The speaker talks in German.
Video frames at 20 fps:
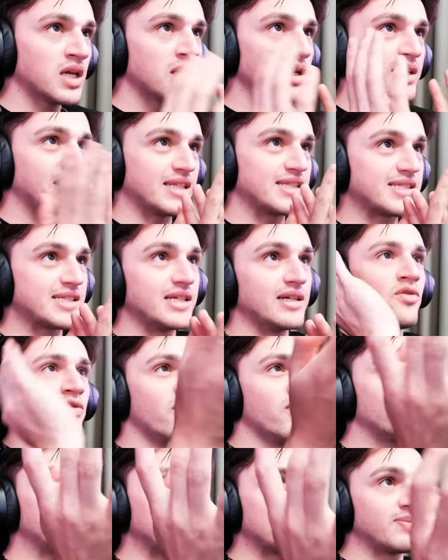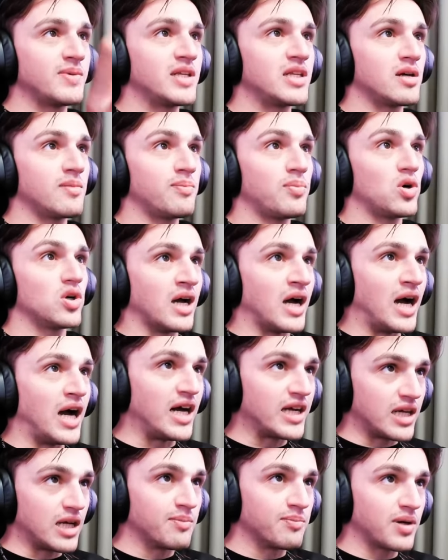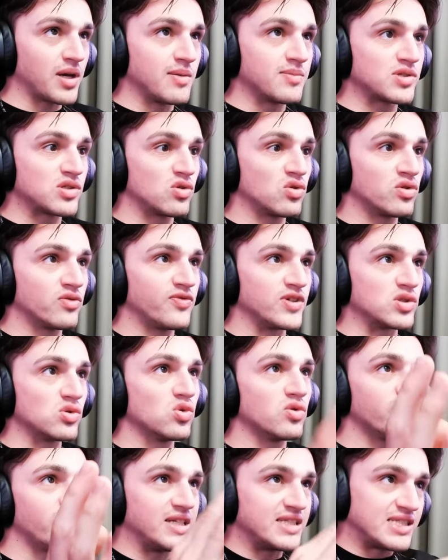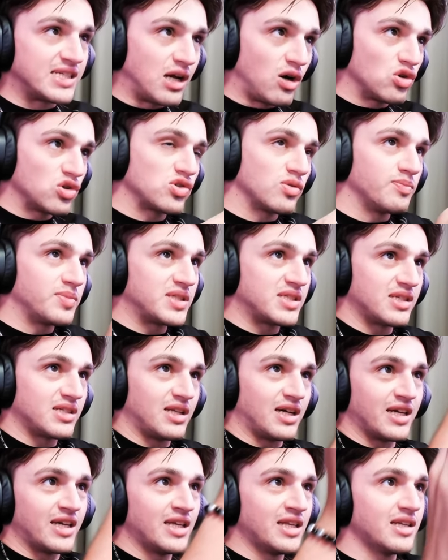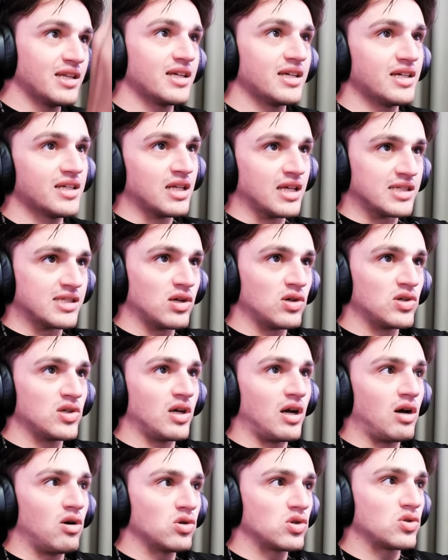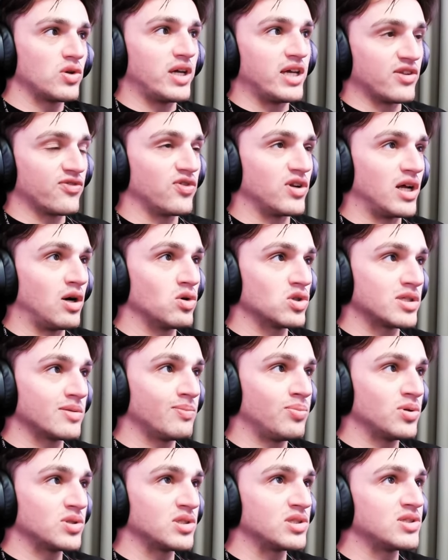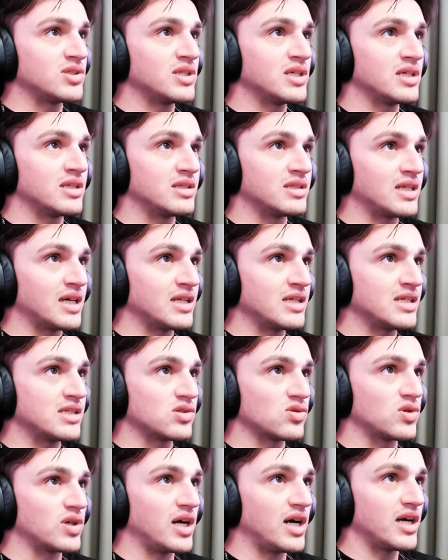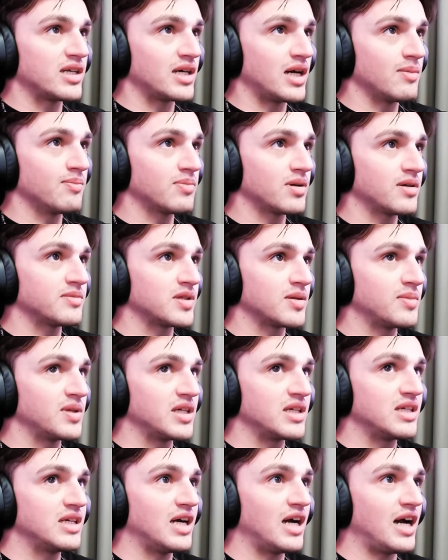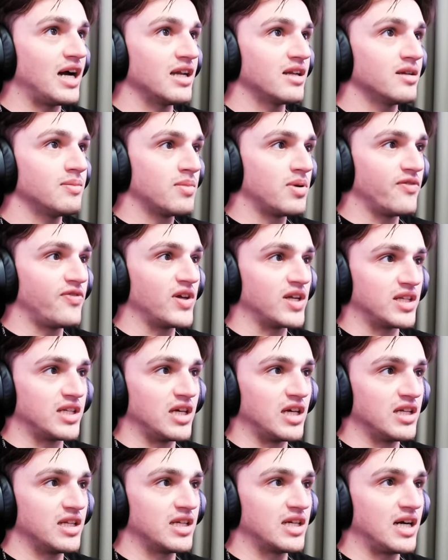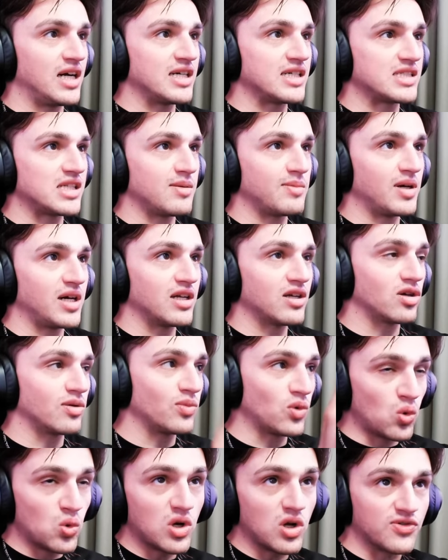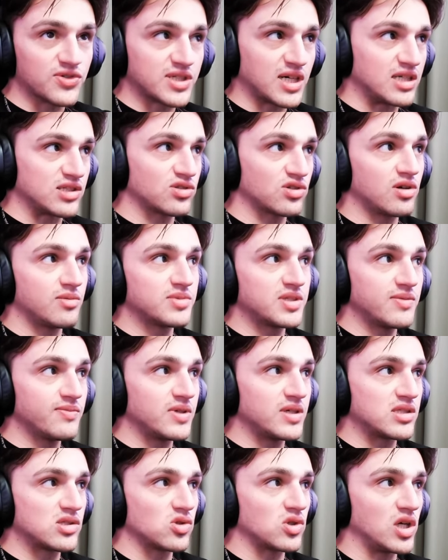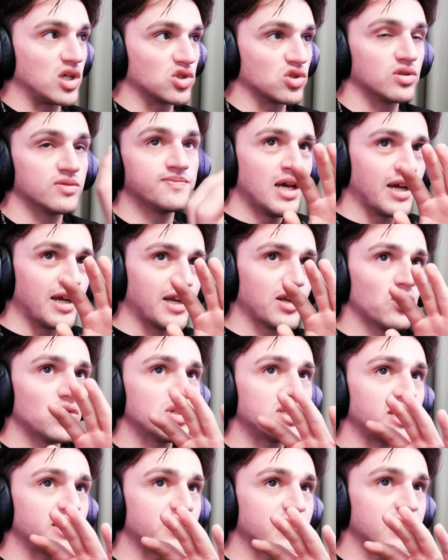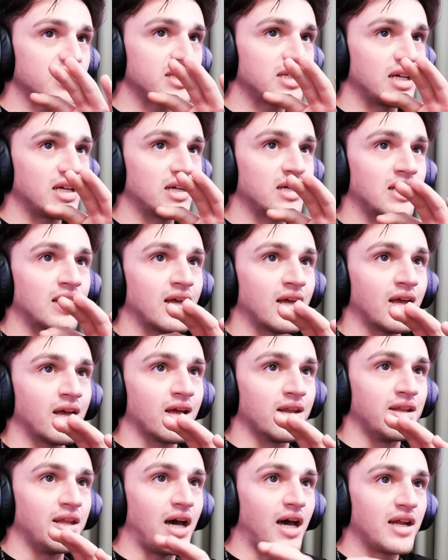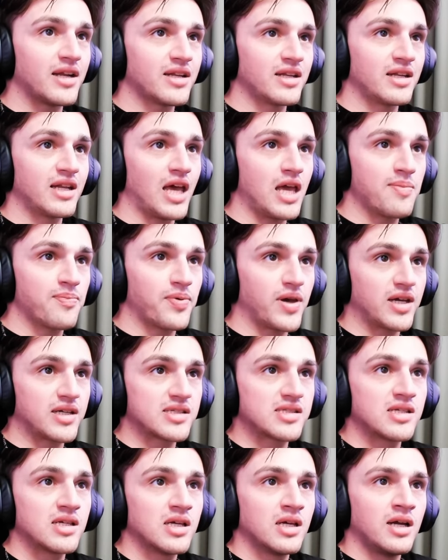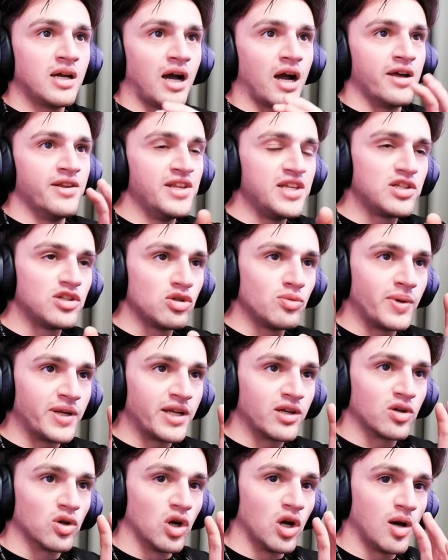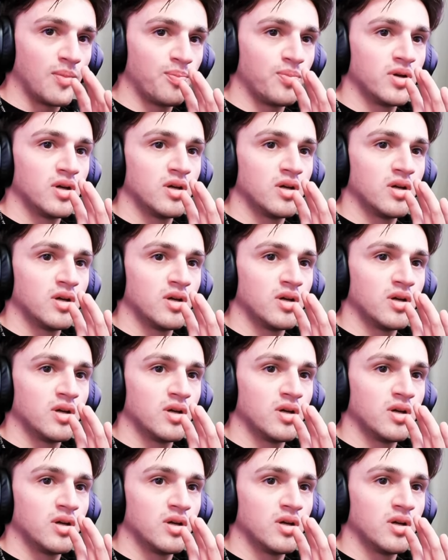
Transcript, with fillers: Jetzt hier. 50 Meter Board, hart anbremsen und versuchen, weil es hier auch so ein bisschen nach innen geht, dass ihr euer Auto erst von außen positioniert und dann hier so gerade anbremst, damit ihr gerade perfekt hier an die Grasnarbe rankommt, ohne aufs Gras zu kommen. Sind wir jetzt sogar schon. Dann geht ihr runter in den dritten Gang, nah an den Apex, nicht über den Curb,